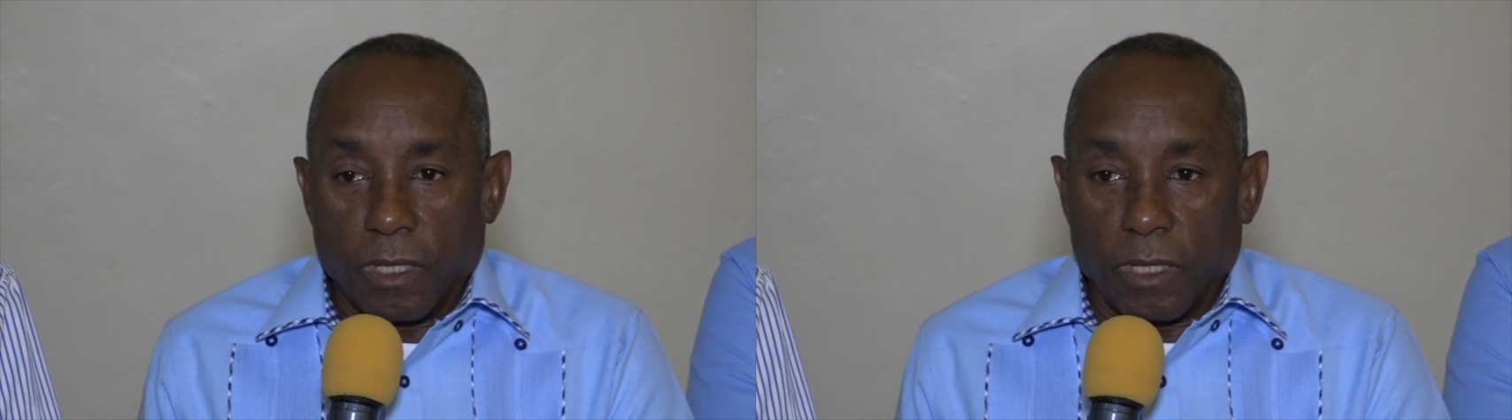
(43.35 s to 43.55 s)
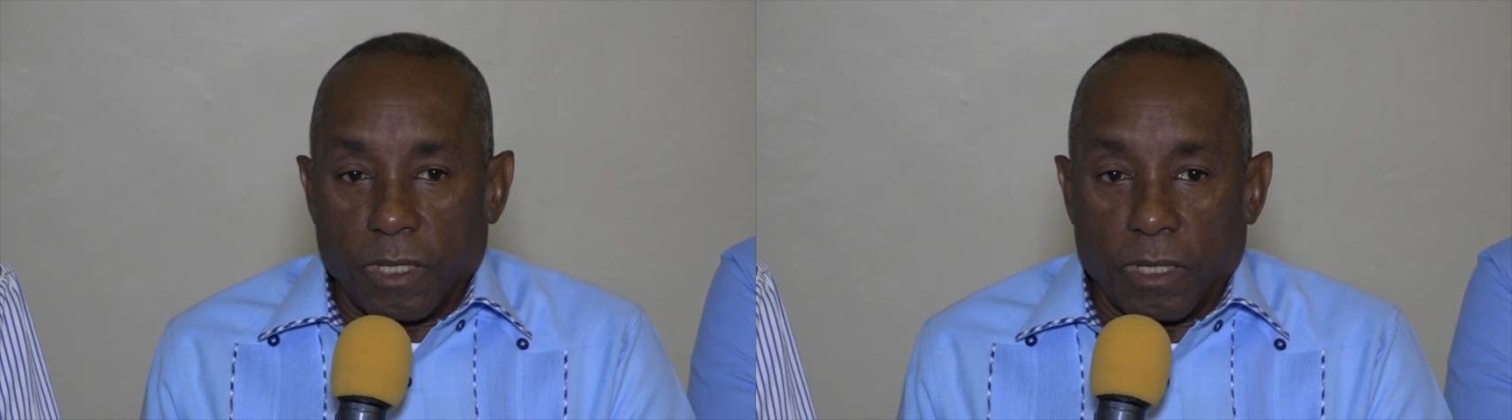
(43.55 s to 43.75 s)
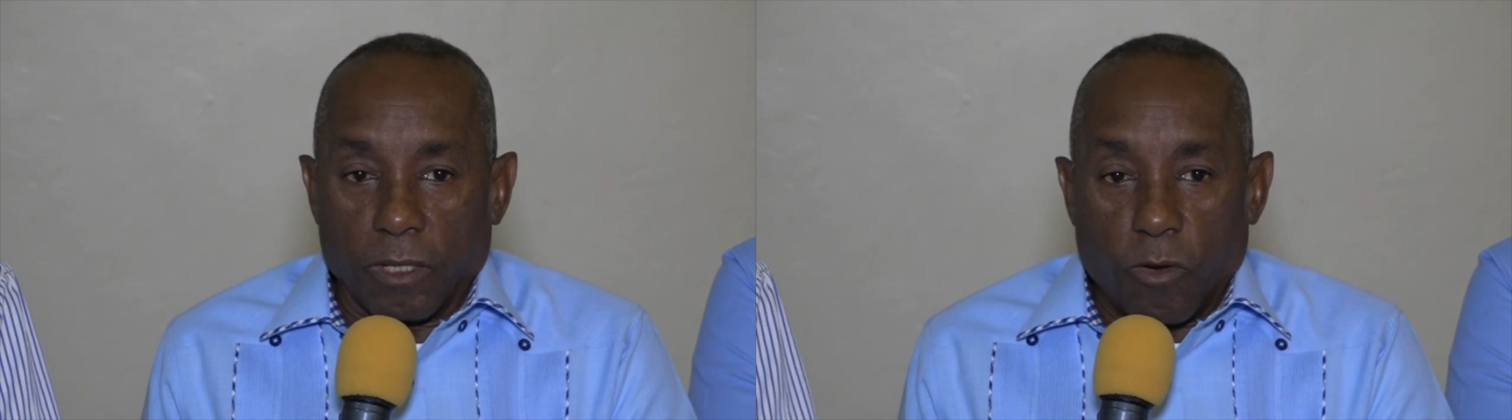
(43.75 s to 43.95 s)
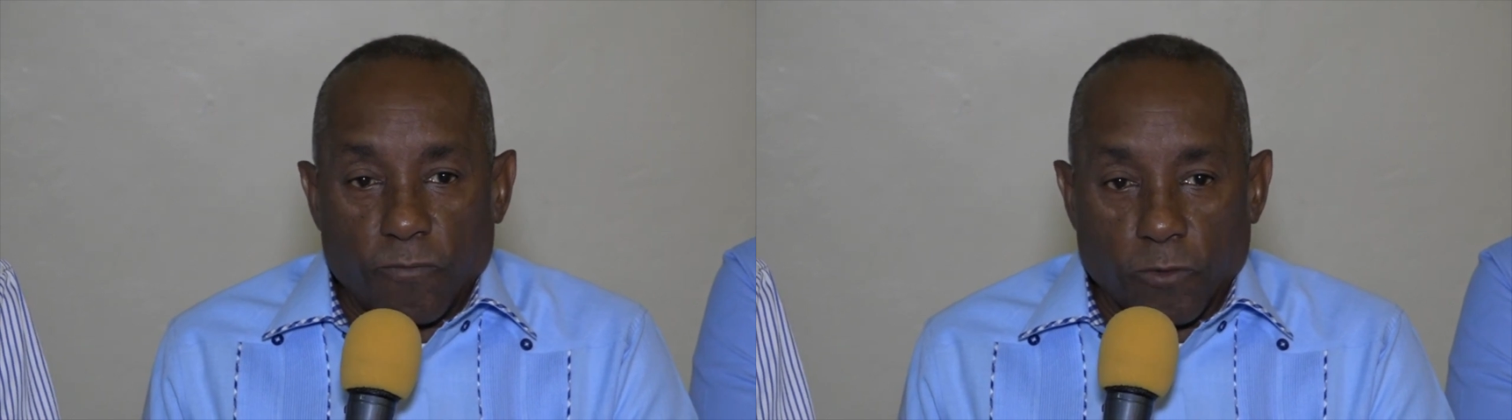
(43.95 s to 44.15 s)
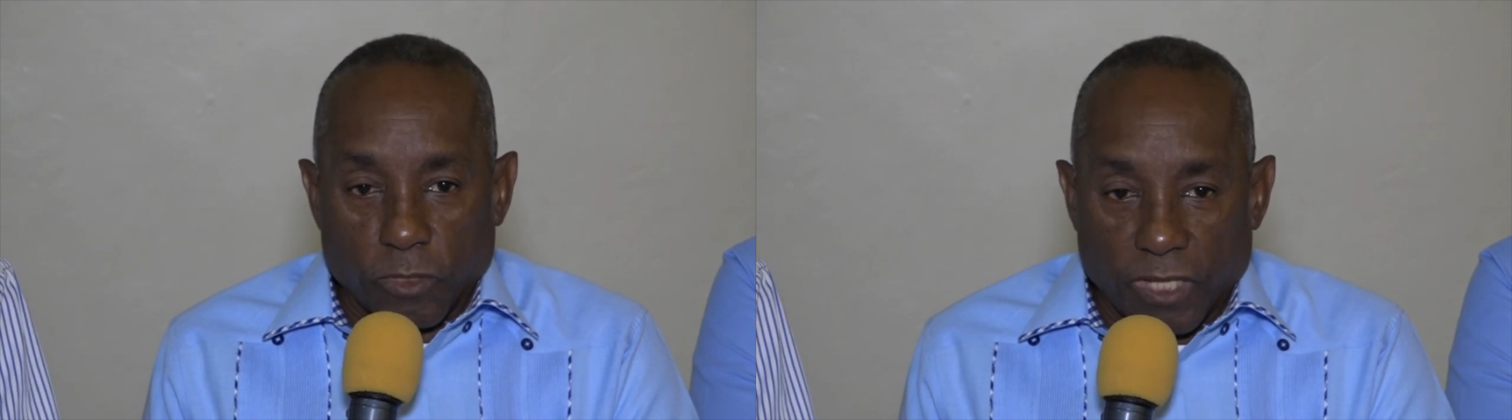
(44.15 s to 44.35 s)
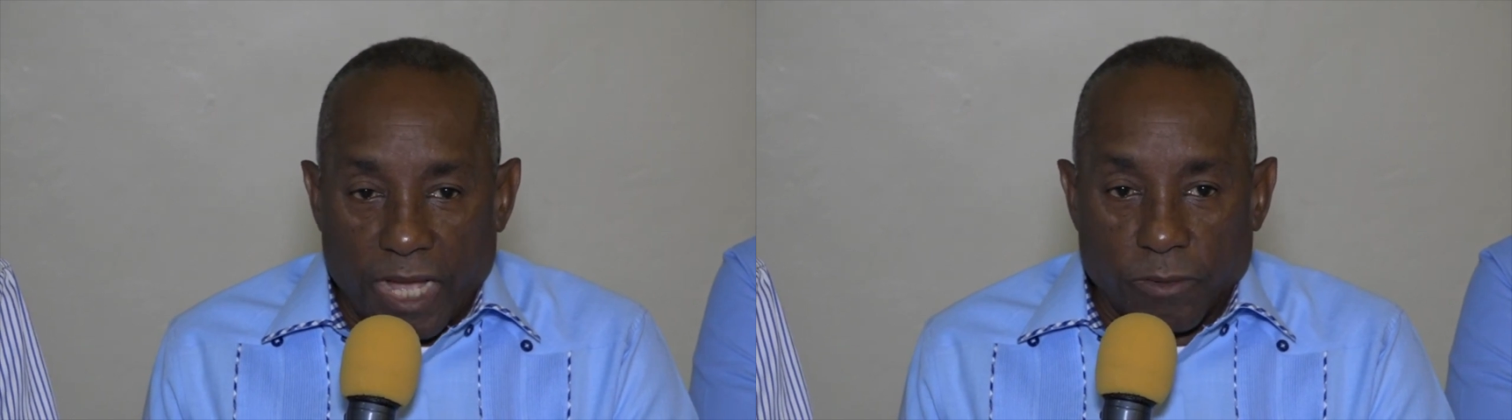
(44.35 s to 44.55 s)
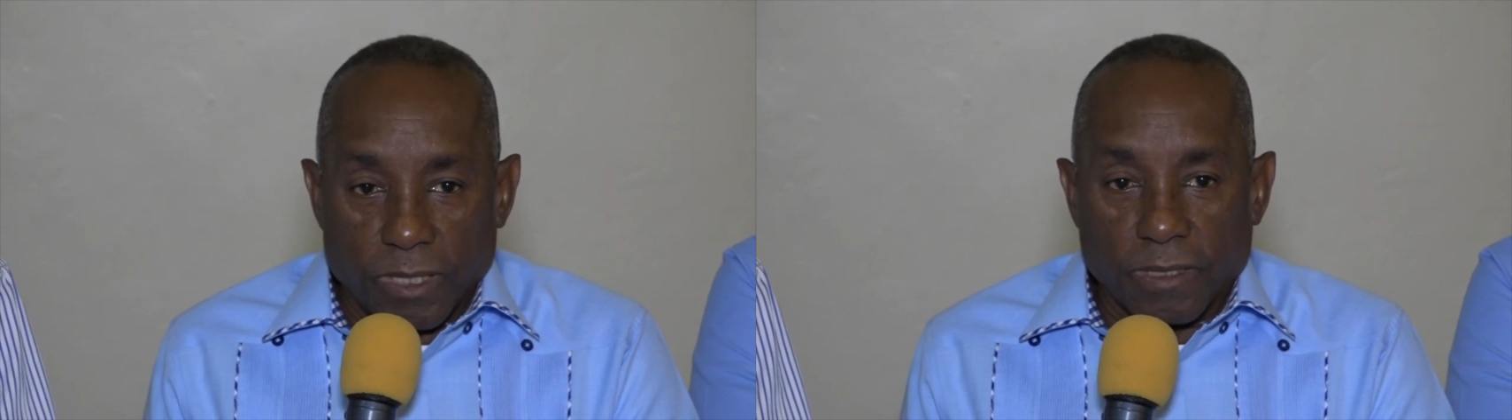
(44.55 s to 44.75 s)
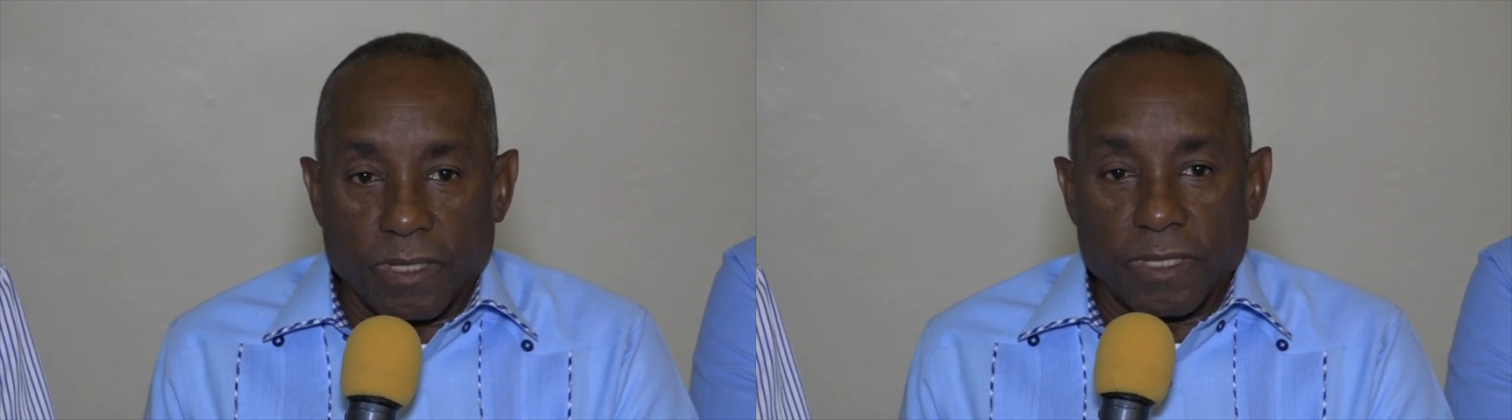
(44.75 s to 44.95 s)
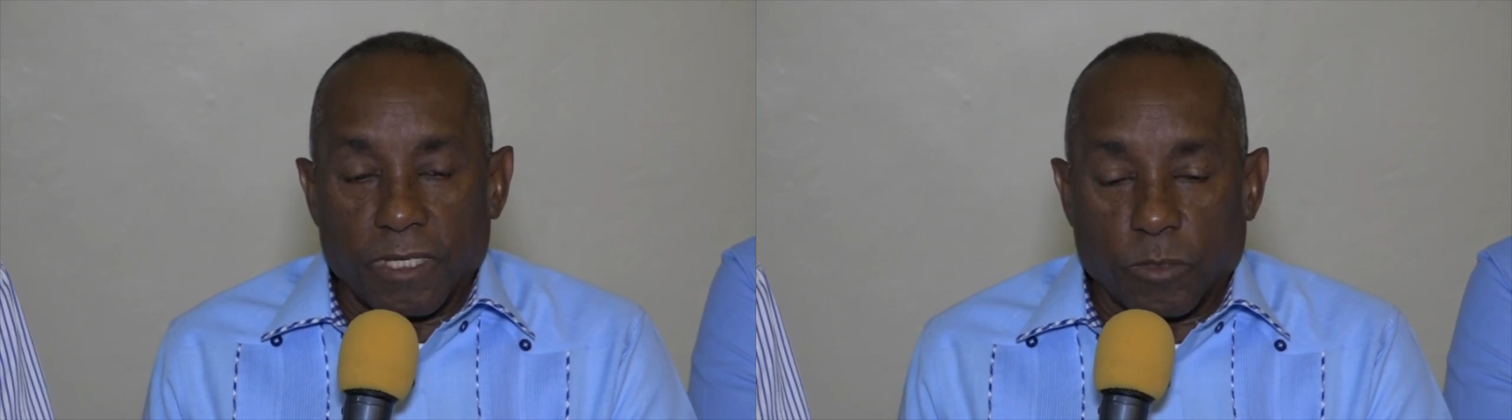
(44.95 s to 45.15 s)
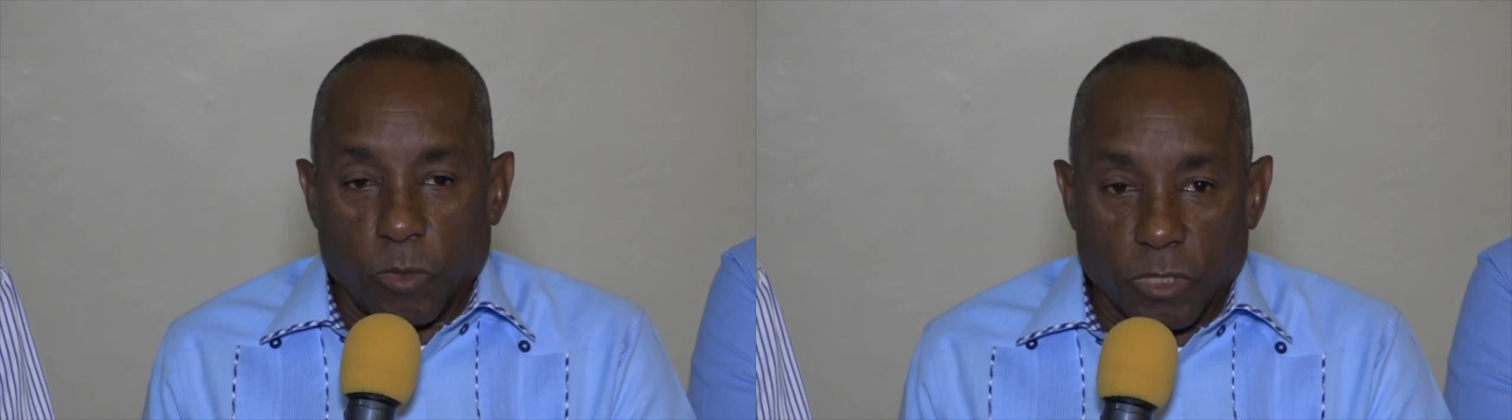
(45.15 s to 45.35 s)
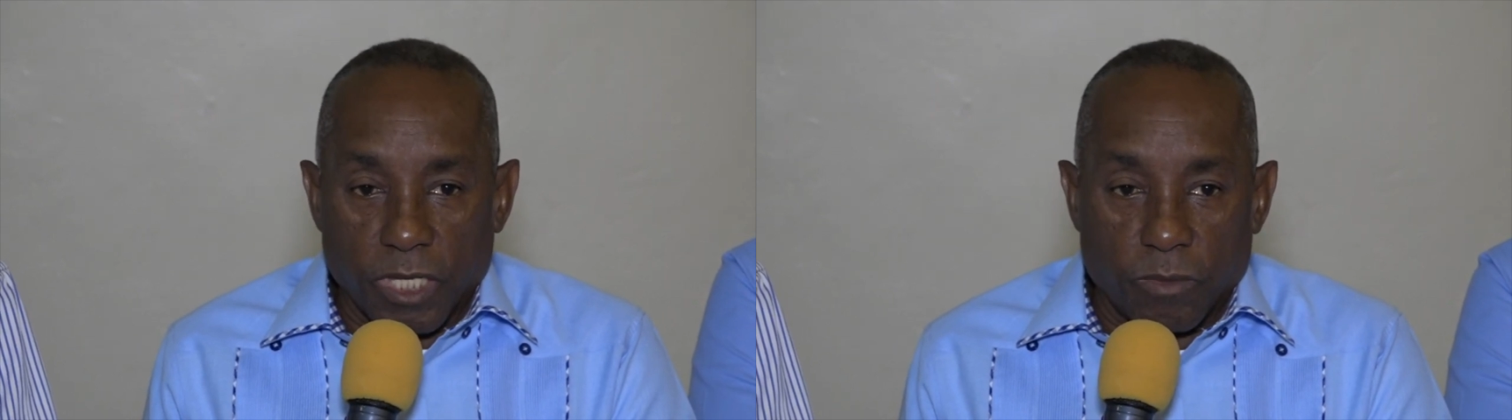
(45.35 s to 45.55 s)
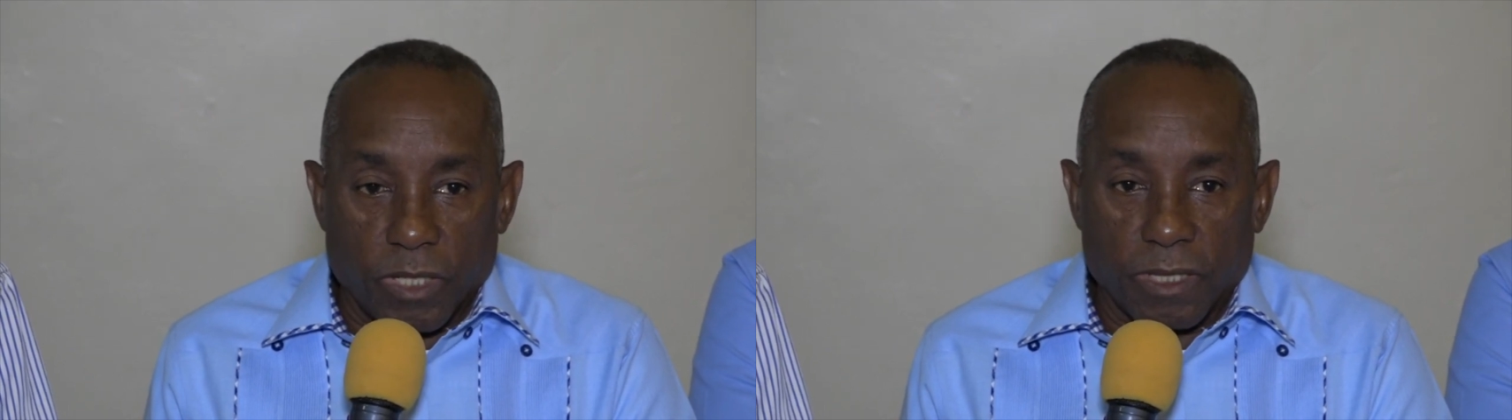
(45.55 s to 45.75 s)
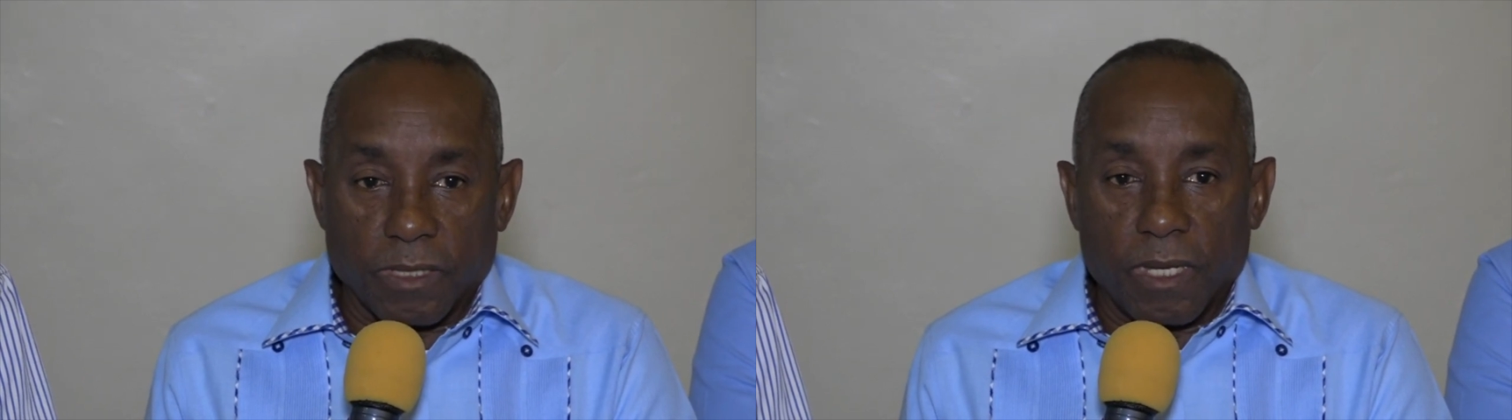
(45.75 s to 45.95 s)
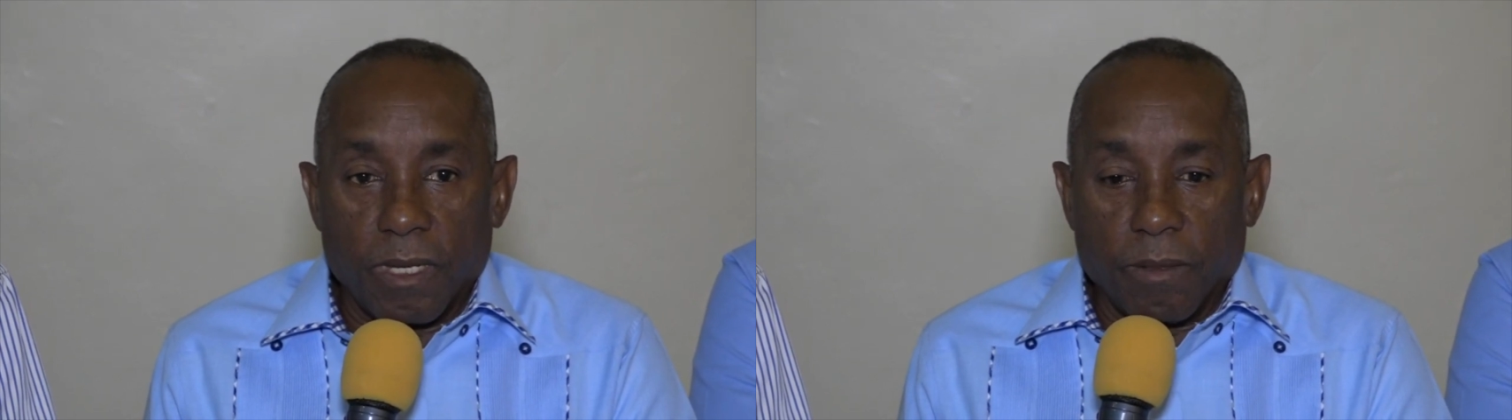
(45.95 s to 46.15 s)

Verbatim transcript: eh, confortables y disponibles